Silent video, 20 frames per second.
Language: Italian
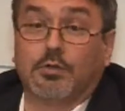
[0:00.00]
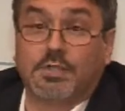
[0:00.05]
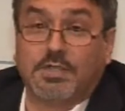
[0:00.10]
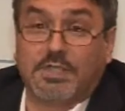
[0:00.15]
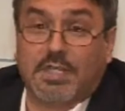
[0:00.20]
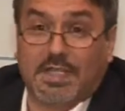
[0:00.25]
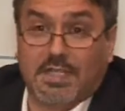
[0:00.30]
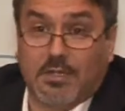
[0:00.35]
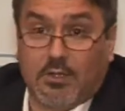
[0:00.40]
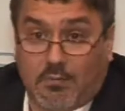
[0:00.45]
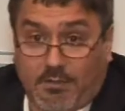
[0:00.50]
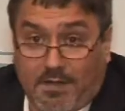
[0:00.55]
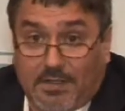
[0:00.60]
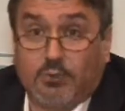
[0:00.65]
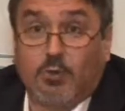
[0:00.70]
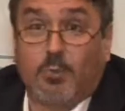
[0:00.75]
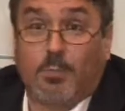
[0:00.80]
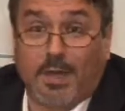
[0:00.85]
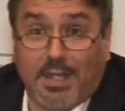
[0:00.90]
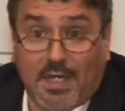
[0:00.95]
il cittadino, è
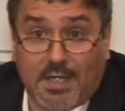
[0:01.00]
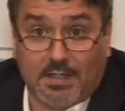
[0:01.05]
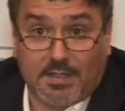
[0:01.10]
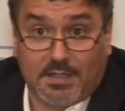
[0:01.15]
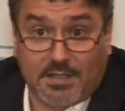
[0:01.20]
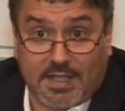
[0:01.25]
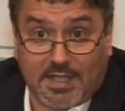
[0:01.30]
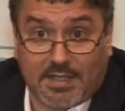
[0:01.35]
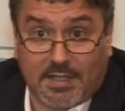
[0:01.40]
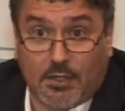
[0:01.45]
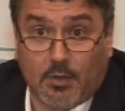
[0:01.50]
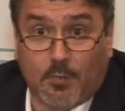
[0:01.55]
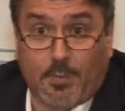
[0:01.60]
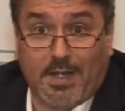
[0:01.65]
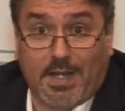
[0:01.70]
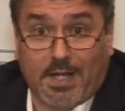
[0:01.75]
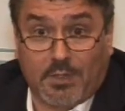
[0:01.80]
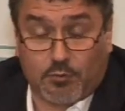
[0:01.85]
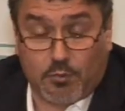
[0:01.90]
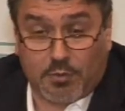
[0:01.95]
fatto per il cittadino,
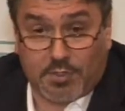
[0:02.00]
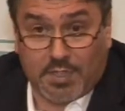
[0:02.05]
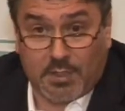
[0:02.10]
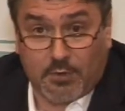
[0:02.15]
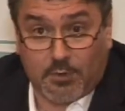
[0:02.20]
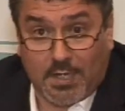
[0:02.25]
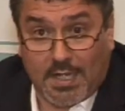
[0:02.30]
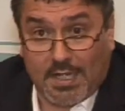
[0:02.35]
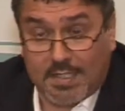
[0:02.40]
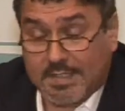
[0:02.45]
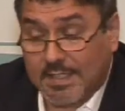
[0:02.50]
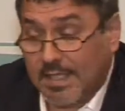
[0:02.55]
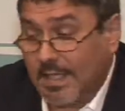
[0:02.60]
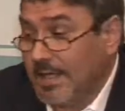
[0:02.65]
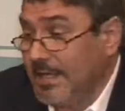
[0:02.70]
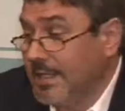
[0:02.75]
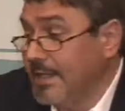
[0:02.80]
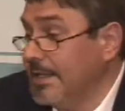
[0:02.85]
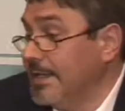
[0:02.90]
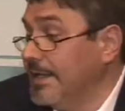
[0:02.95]
per la sua sicurezza.
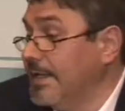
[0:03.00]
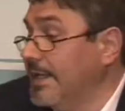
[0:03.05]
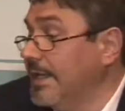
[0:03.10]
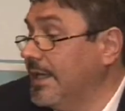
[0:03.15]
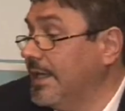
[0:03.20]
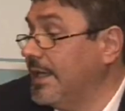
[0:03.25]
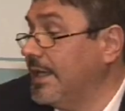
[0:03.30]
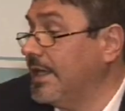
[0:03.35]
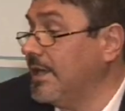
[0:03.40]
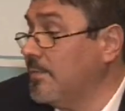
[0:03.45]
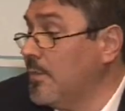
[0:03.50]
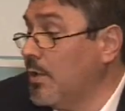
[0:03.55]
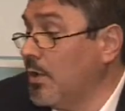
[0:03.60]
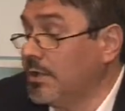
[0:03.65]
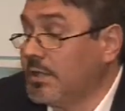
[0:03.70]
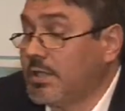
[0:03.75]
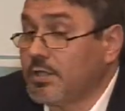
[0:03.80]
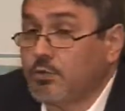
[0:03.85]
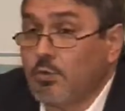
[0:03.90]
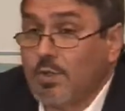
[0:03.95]
Eh, I
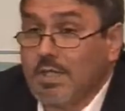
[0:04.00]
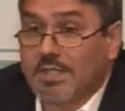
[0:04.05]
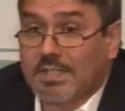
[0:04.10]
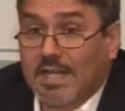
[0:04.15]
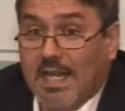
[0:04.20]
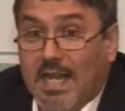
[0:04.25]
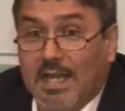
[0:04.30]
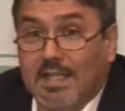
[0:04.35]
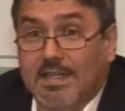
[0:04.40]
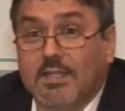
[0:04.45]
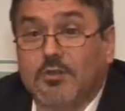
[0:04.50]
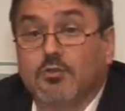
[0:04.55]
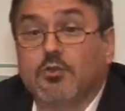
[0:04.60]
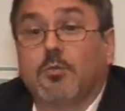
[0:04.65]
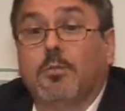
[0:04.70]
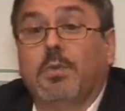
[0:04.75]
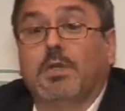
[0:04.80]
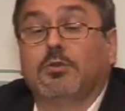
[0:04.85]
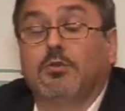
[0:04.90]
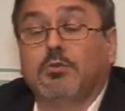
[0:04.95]
morti sulle strade,
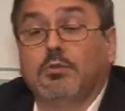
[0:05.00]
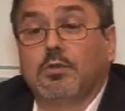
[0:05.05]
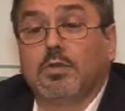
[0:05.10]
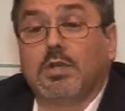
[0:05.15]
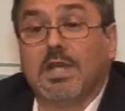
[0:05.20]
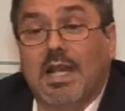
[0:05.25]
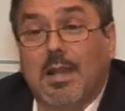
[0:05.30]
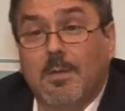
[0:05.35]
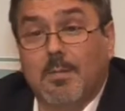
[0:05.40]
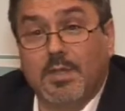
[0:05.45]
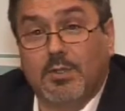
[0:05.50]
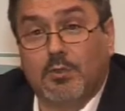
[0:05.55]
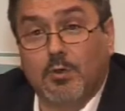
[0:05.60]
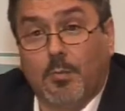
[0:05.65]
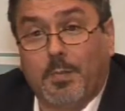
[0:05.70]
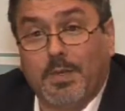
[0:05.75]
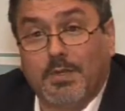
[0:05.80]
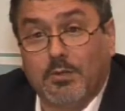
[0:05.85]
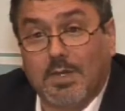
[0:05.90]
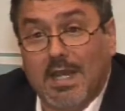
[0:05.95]
soprattutto
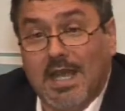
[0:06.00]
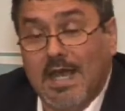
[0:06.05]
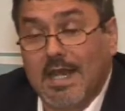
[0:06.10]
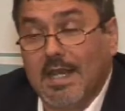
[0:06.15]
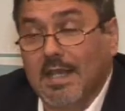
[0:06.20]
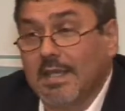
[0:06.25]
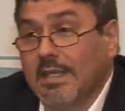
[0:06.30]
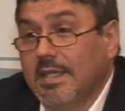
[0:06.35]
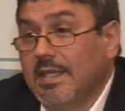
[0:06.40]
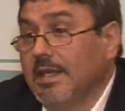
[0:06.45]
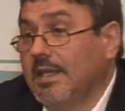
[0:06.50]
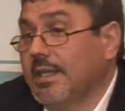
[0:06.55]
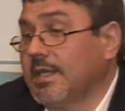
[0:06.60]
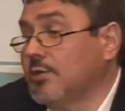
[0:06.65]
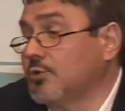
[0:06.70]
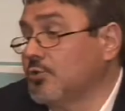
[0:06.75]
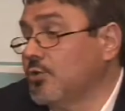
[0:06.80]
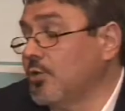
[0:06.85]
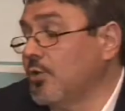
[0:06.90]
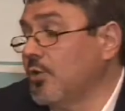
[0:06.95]
nell'ambito pedonale,
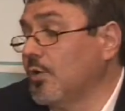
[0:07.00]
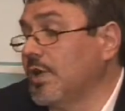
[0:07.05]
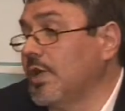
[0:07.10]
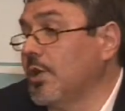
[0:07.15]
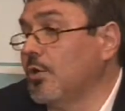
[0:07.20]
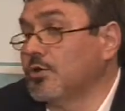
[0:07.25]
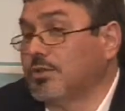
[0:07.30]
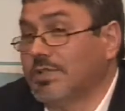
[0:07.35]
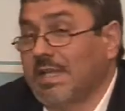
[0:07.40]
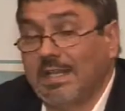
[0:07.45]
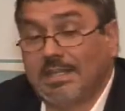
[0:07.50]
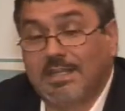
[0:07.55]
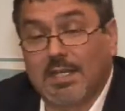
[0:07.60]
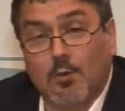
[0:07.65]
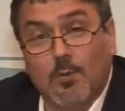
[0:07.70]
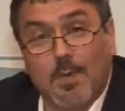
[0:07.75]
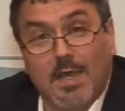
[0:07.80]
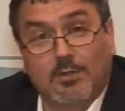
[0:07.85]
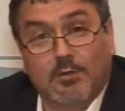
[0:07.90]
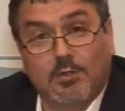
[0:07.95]
che sono in
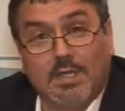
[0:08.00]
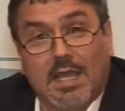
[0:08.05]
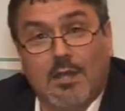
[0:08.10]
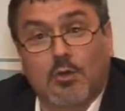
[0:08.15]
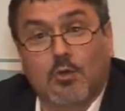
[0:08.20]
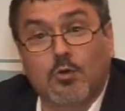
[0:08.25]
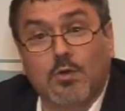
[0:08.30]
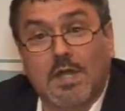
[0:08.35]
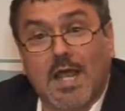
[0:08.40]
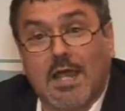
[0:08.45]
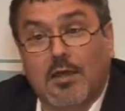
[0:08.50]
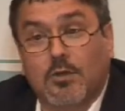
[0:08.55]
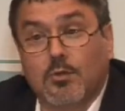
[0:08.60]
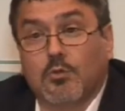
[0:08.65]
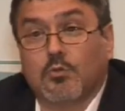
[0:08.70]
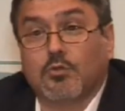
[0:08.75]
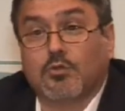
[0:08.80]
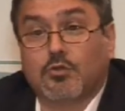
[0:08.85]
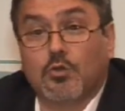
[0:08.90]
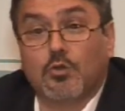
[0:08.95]
costante aumento di anno con
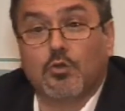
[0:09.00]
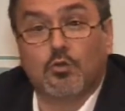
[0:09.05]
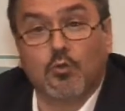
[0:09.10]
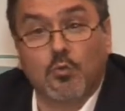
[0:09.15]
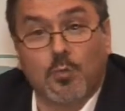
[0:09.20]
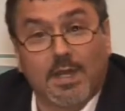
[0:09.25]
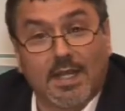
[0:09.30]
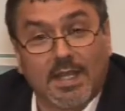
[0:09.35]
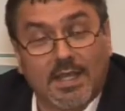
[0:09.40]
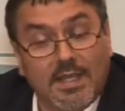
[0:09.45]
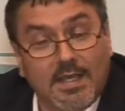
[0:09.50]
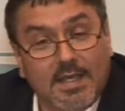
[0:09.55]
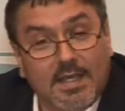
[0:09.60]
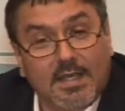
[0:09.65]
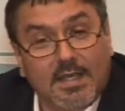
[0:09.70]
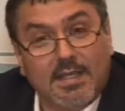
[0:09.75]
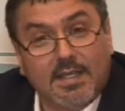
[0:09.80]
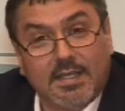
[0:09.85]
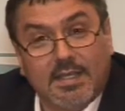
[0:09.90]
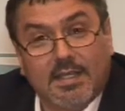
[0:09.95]
anno, non sono numeri
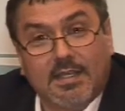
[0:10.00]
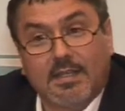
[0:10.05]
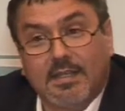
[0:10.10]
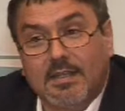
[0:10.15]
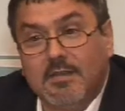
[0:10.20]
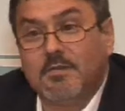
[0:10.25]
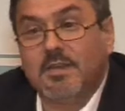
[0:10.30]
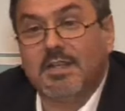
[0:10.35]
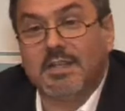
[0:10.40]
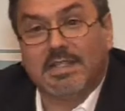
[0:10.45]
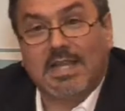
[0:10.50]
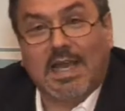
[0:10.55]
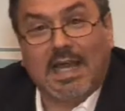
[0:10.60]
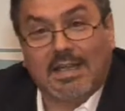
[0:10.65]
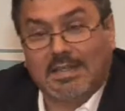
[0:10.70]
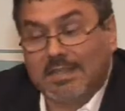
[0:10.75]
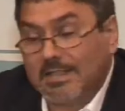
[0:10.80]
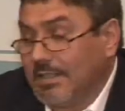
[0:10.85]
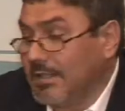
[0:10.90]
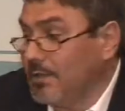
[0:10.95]
eh,
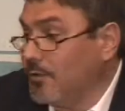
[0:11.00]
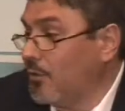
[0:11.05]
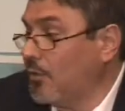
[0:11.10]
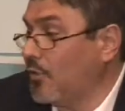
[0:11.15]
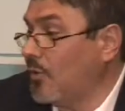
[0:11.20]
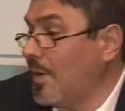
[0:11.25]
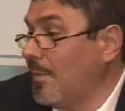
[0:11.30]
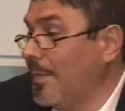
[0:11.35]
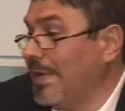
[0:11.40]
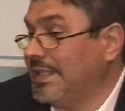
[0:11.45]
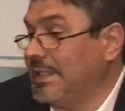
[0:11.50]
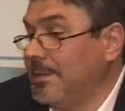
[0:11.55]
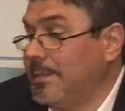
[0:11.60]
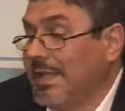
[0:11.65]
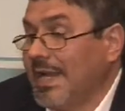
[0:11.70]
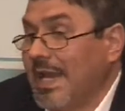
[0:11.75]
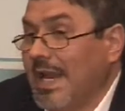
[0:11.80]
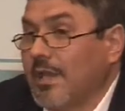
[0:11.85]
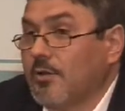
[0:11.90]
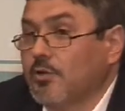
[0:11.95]
inventati o campati
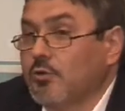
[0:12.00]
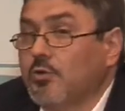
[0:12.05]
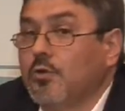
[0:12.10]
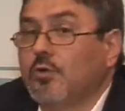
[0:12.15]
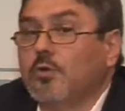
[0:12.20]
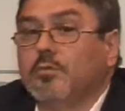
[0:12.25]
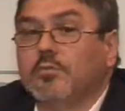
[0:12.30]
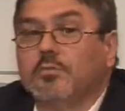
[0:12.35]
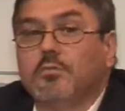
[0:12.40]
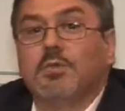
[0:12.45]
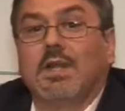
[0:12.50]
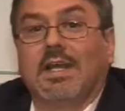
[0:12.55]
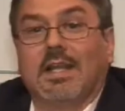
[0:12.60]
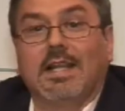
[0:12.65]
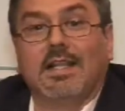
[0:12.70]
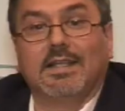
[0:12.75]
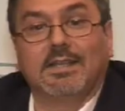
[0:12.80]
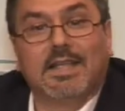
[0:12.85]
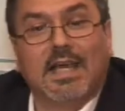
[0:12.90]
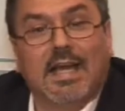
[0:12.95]
per aria, sono una
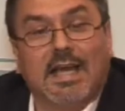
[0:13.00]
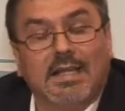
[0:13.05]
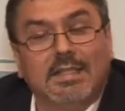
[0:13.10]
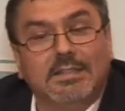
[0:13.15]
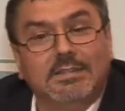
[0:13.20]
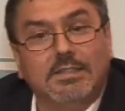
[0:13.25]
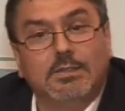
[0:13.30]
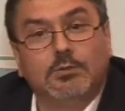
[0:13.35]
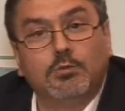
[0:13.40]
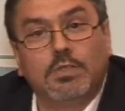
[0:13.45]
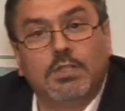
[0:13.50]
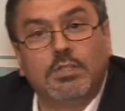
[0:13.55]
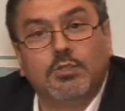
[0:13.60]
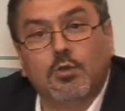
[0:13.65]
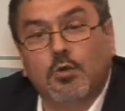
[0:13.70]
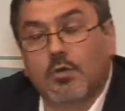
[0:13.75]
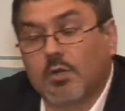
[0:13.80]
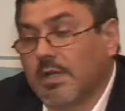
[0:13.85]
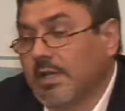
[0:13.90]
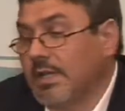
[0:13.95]
realtà di tutti i
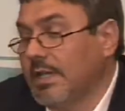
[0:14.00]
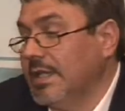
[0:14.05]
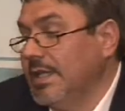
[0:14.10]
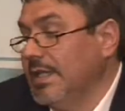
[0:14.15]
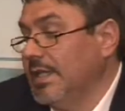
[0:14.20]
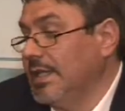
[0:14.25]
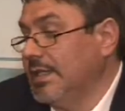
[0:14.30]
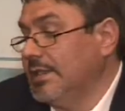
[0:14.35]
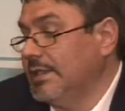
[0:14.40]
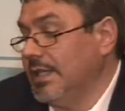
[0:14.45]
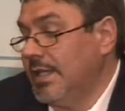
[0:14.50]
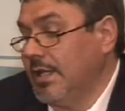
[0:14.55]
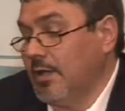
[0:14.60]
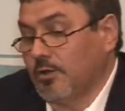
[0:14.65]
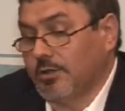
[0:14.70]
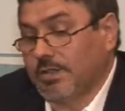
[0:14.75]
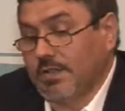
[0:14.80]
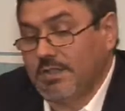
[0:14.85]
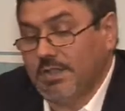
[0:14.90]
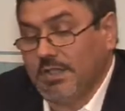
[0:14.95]
giorni nelle
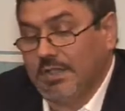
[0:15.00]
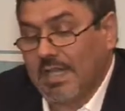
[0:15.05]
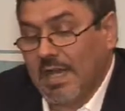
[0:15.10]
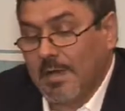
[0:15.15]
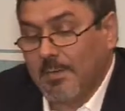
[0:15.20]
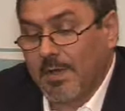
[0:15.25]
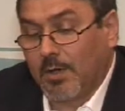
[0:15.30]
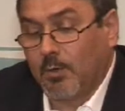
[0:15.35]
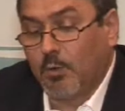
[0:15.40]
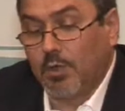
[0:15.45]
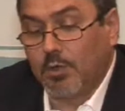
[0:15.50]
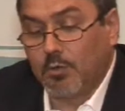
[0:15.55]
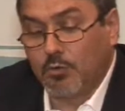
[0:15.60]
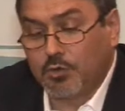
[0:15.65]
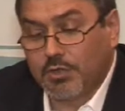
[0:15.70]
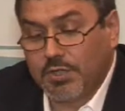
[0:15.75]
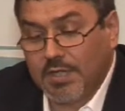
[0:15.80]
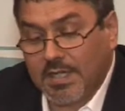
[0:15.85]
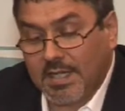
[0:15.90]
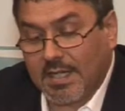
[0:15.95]
nostre città. Per cui
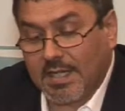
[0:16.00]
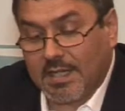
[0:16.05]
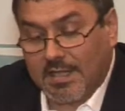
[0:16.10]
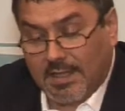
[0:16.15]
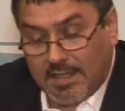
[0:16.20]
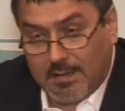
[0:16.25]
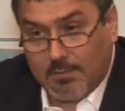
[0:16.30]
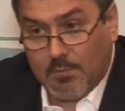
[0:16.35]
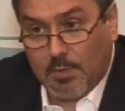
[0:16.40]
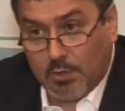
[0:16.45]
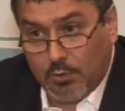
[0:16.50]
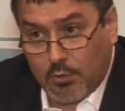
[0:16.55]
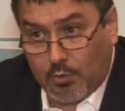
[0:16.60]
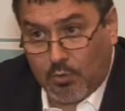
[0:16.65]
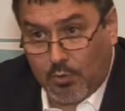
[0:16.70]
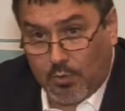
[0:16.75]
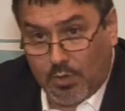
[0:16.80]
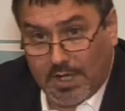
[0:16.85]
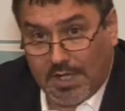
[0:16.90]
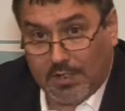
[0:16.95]
riuscire in modo
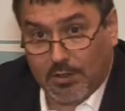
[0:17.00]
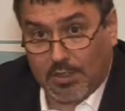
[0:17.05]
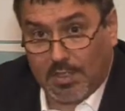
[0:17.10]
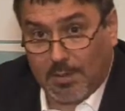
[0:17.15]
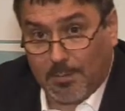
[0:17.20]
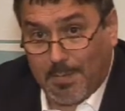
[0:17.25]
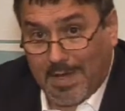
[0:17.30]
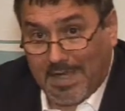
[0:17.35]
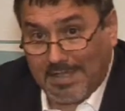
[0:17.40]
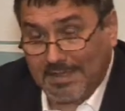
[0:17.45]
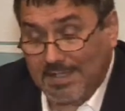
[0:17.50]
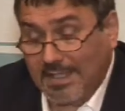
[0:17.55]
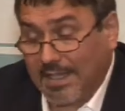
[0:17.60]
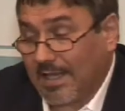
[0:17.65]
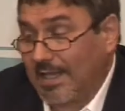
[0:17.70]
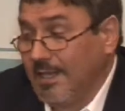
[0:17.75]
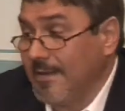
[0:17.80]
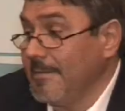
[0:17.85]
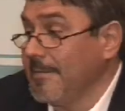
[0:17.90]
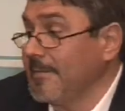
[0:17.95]
concreto ad
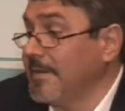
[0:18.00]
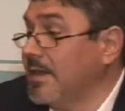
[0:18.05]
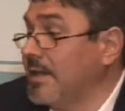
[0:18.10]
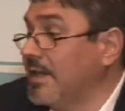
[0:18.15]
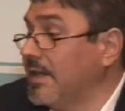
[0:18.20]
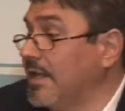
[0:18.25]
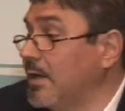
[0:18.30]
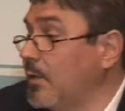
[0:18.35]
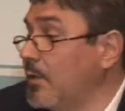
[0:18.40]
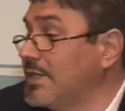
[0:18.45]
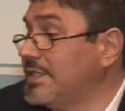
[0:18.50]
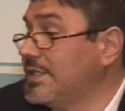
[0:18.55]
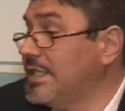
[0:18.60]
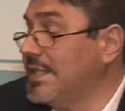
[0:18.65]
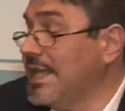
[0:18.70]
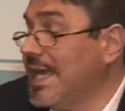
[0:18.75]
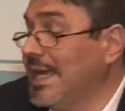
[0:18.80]
abbattere questi